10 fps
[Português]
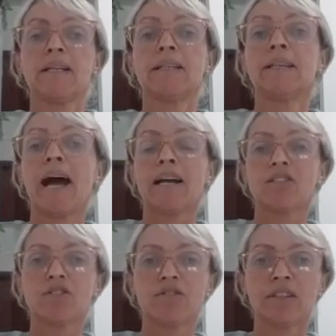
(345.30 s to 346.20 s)
Na
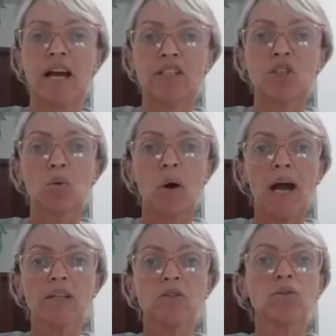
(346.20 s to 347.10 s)
atividade
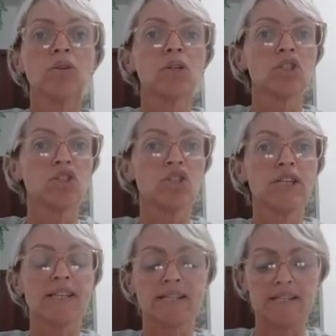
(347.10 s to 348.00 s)
4,
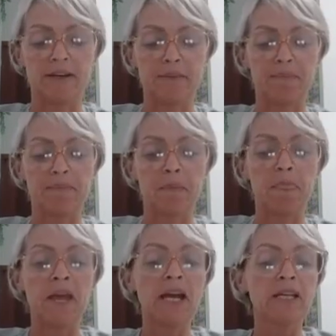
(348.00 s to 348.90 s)
diz assim:
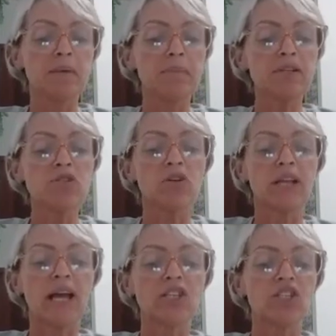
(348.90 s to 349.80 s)
Que
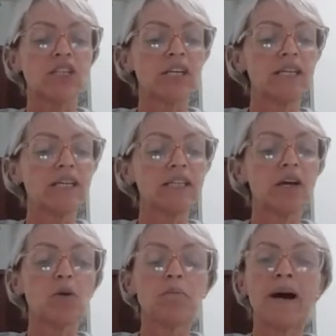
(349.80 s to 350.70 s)
personagem queria
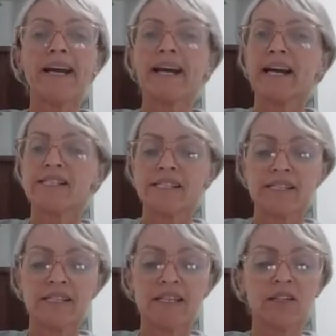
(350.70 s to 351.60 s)
derrubar a
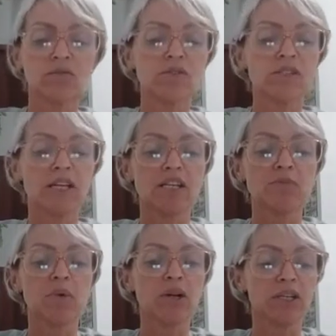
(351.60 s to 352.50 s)
casinha dos três
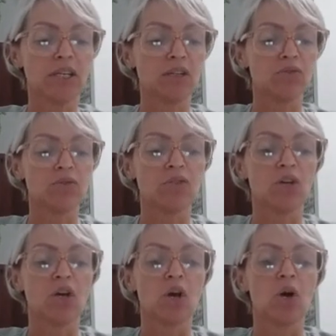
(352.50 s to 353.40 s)
porquinhos?
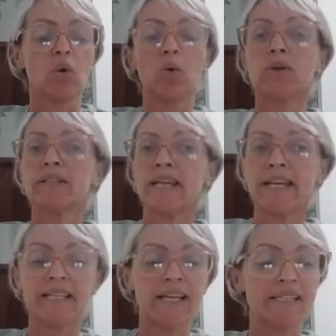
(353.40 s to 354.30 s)

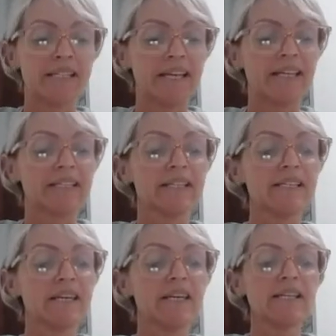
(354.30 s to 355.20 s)
Ordene as
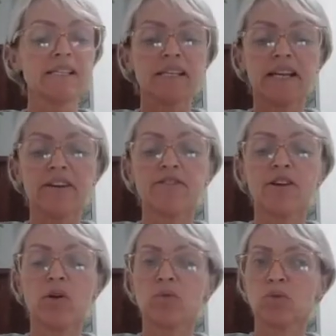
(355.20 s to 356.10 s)
letras e
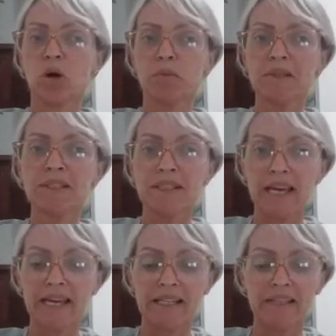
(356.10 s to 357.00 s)
escreva o nome
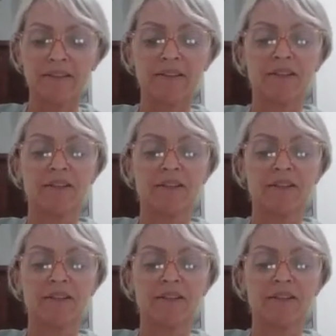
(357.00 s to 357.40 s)
dele.